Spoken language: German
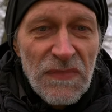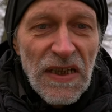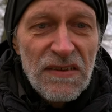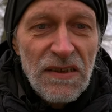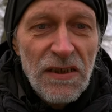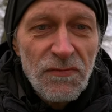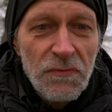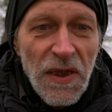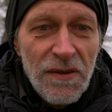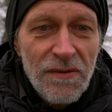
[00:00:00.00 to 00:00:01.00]
Das hilft
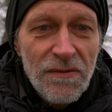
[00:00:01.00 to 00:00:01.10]
mir.